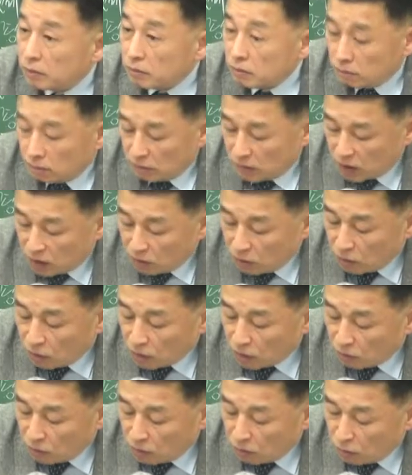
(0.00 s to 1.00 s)
음, 그럼
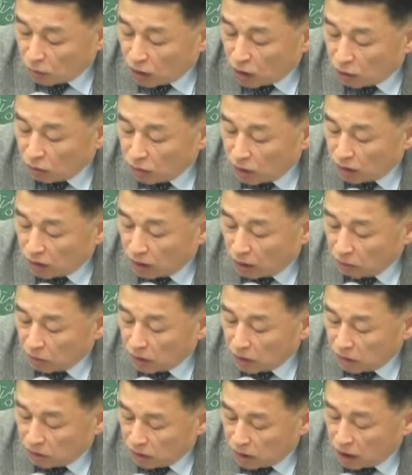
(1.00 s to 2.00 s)
거기 보면 뭐라고 돼
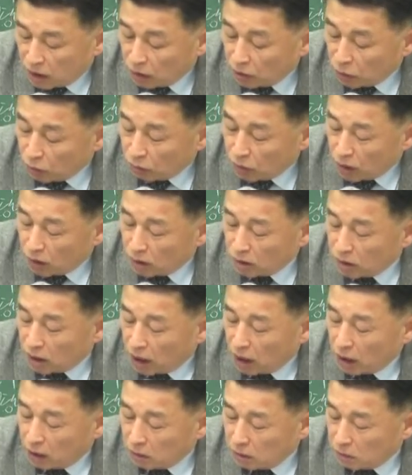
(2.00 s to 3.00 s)
있냐면 지렛대 효과는
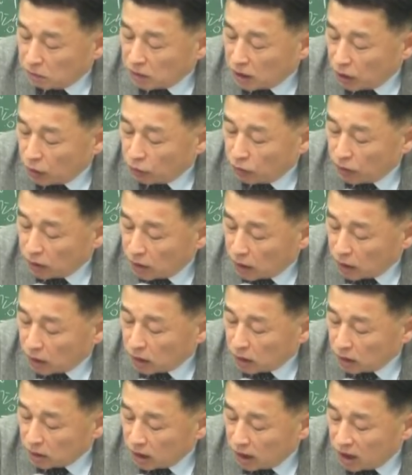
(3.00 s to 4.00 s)
차입금 사용에
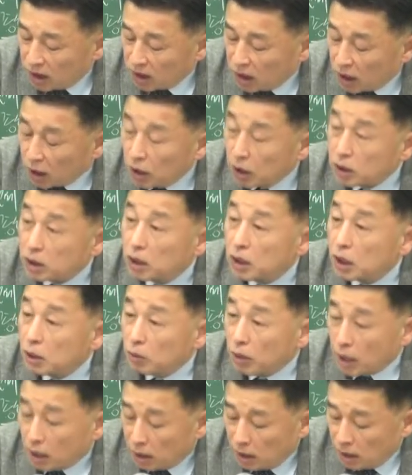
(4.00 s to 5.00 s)
따른 이자리
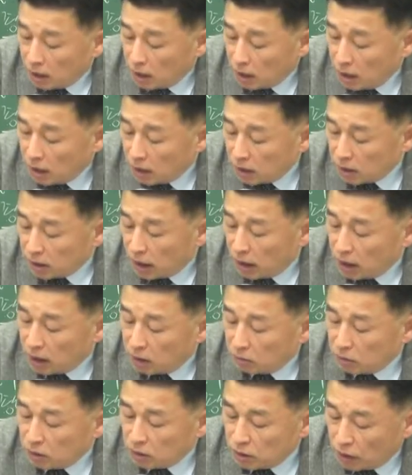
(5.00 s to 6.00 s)
크기와
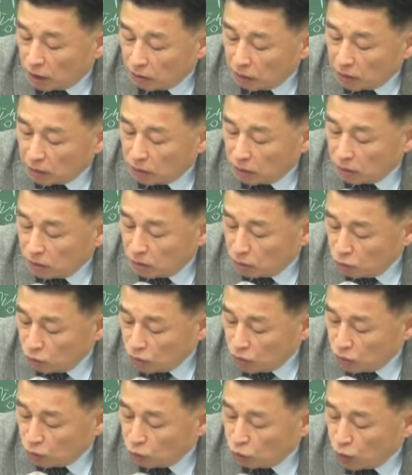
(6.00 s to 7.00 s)
차입금을 사용해서 얻을 수
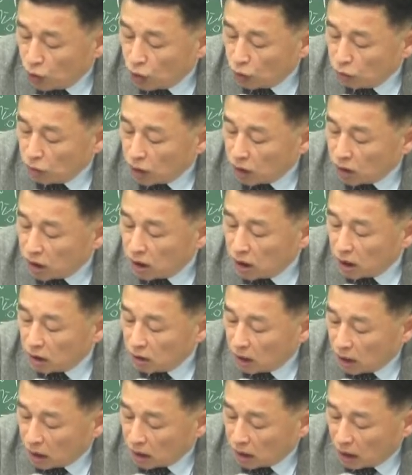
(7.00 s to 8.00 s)
있는 수익률의 크기에
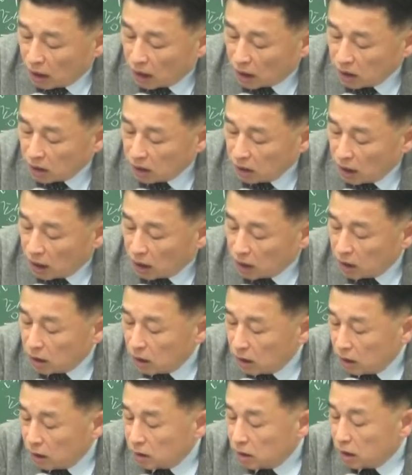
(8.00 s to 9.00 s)
따라 달라진다 이렇게
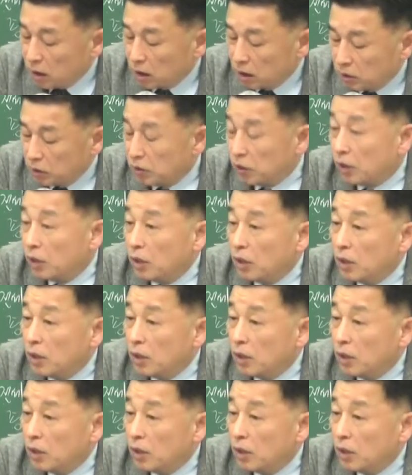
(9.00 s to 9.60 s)
돼 있잖아요. 그죠?